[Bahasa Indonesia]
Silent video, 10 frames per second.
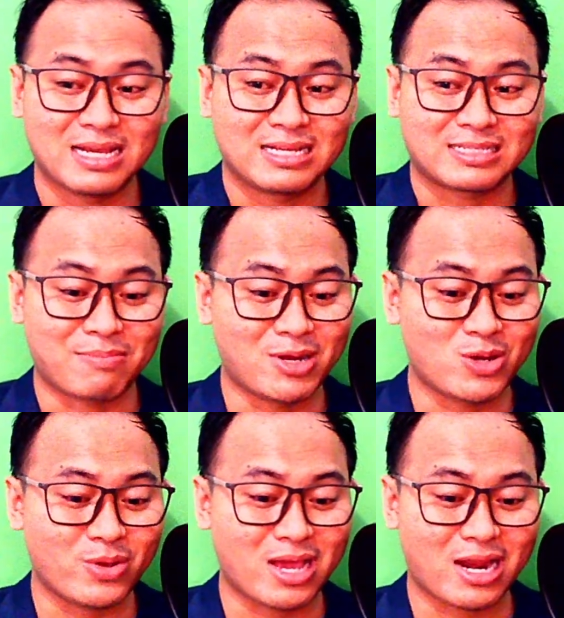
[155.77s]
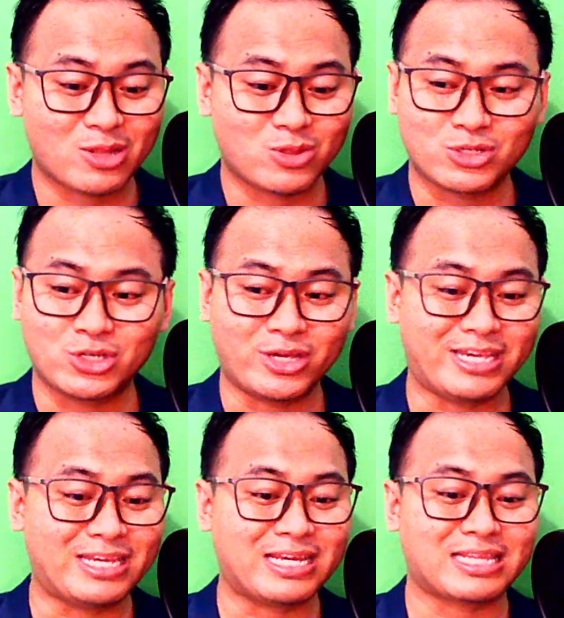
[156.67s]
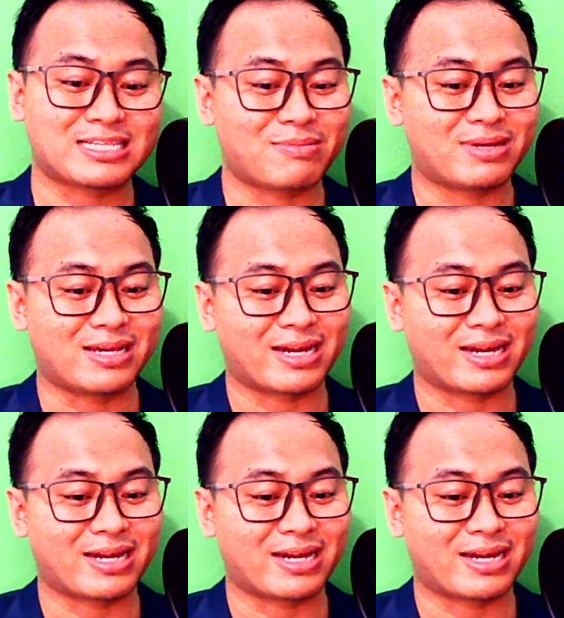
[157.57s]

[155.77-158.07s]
Sambil nunggu yang lain untuk join, kita sambil dengar